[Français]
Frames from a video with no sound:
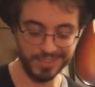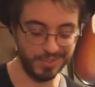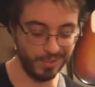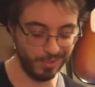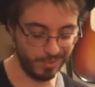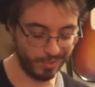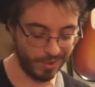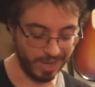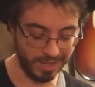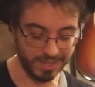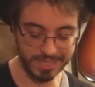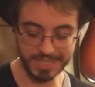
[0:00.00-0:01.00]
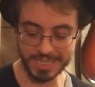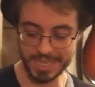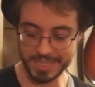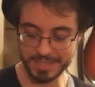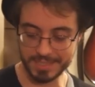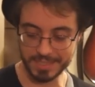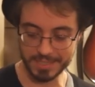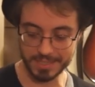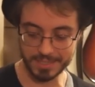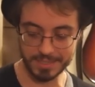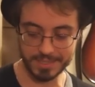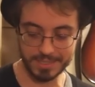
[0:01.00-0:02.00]
1, 2, 3, 4, 5,
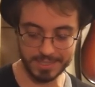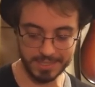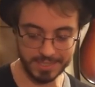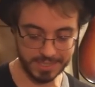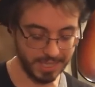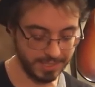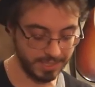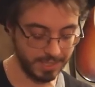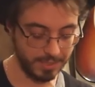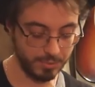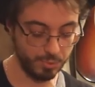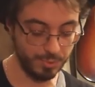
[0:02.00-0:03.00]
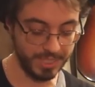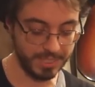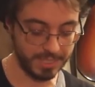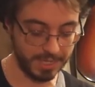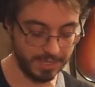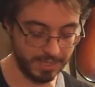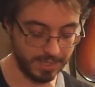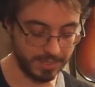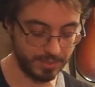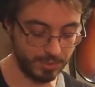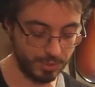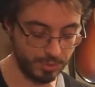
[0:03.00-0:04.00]
6, 7. 8,
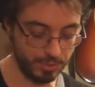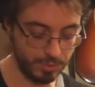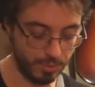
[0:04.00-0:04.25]
1, 2,